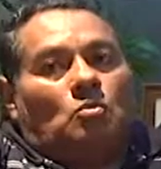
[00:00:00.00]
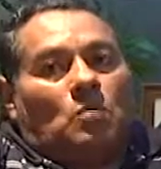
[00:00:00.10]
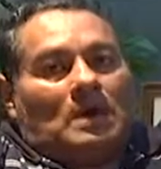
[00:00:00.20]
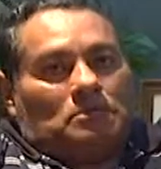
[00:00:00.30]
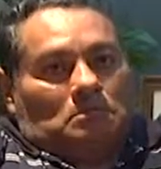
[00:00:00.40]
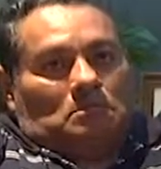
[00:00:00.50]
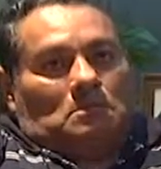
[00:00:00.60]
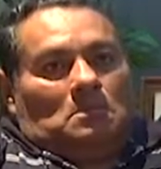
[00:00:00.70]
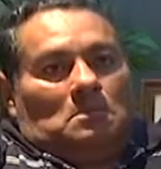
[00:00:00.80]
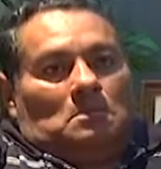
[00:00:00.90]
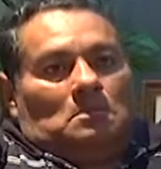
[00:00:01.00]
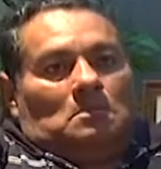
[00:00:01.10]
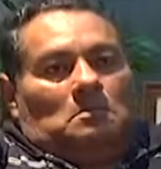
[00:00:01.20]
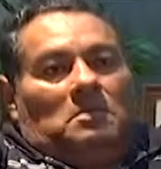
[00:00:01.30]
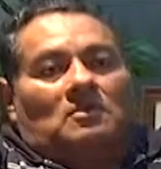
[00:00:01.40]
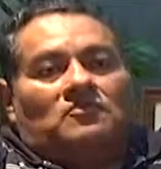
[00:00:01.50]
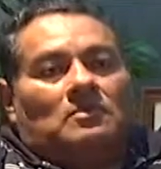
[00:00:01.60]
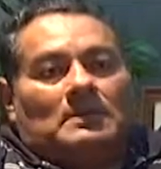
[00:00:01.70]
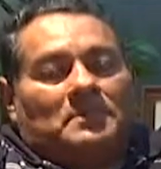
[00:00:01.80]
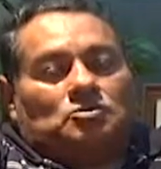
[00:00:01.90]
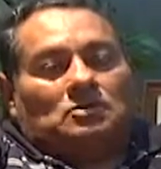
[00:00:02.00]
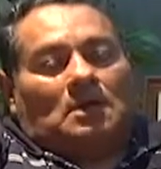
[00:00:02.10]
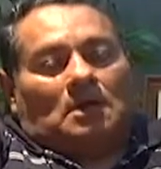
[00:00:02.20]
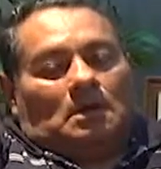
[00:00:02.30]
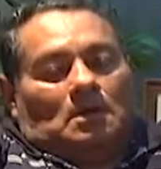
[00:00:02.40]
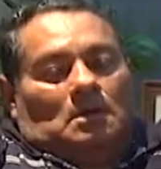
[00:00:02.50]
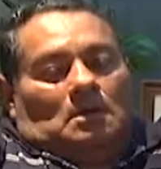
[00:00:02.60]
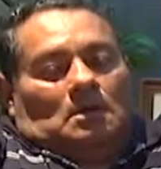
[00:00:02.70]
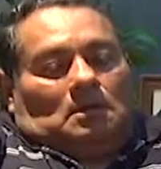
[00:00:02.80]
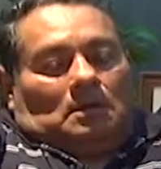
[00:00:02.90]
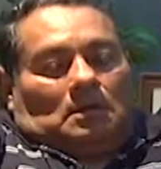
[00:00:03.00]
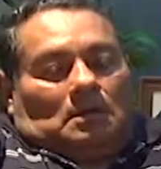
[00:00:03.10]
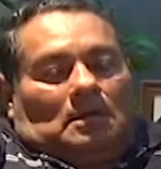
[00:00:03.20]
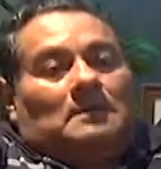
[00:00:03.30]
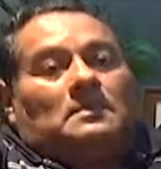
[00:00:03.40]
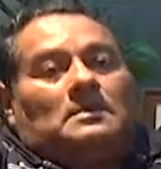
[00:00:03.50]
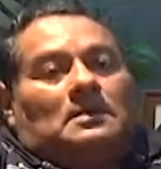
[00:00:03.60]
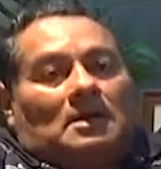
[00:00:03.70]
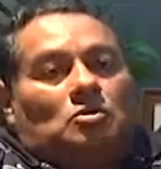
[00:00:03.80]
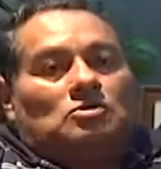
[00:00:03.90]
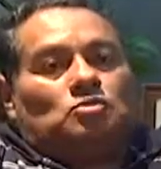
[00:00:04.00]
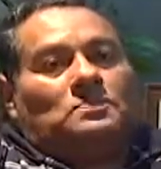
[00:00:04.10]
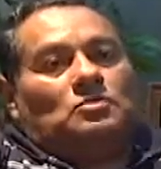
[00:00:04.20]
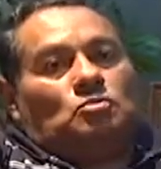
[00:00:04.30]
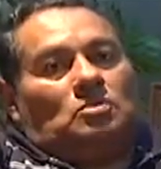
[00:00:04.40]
vendió un cuadro, pero fue una persona que creyó en su